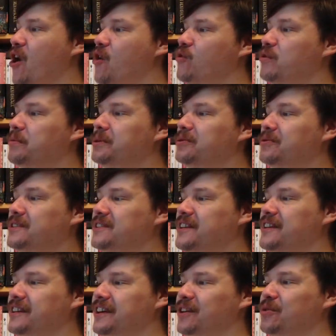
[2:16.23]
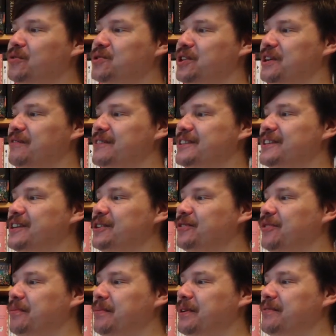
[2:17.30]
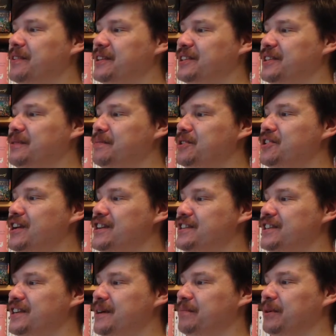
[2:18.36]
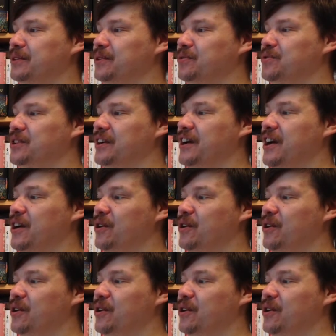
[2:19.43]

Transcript: Улыбнулась ей ракушка и воскликнула «Привет! Не печалься я, подружка!